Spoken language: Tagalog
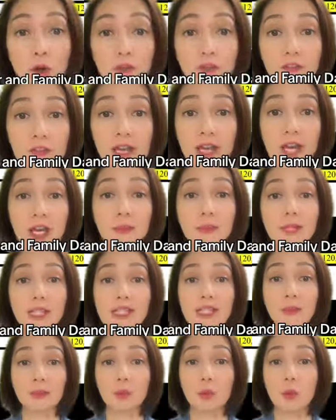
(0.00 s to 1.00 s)
fair,
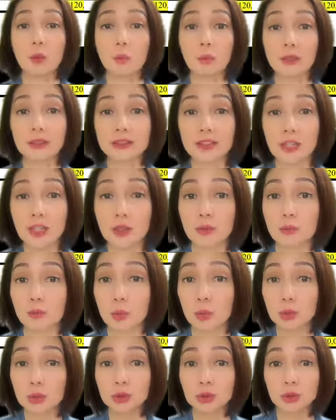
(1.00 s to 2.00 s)
minsan pumupunta yung
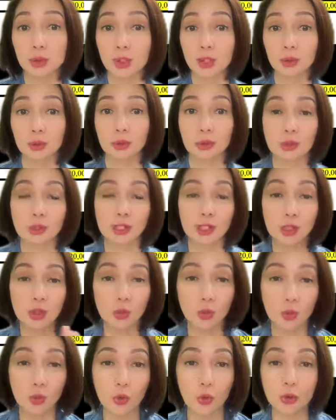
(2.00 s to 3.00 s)
bookstore dun sa
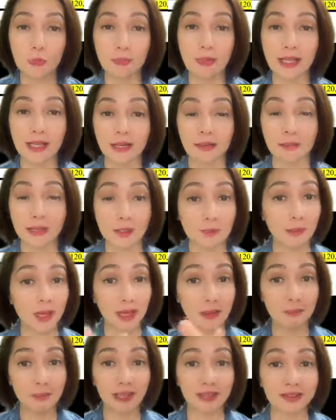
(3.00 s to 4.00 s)
school para mas
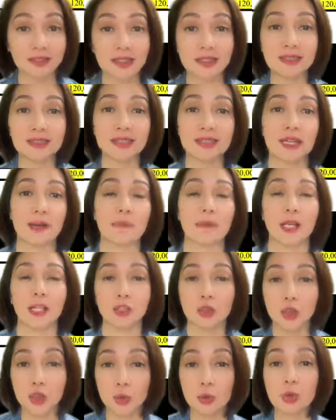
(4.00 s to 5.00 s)
makabenta sila,
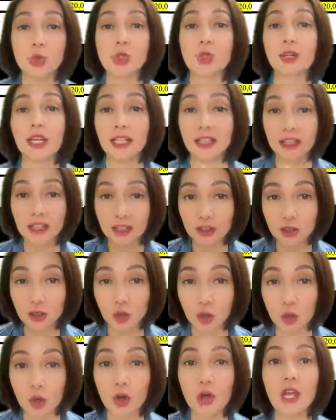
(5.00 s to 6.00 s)
makachoose yung anak
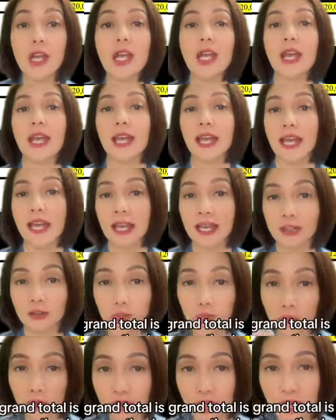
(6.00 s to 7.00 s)
nyo, eh,
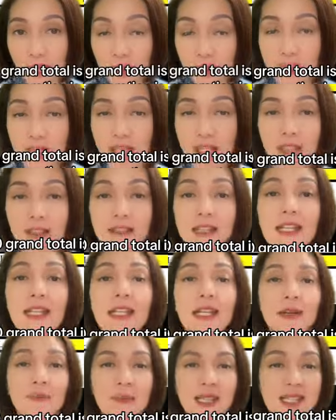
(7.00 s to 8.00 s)
2,000.
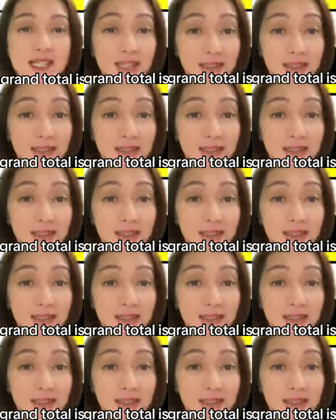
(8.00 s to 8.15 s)
Minsan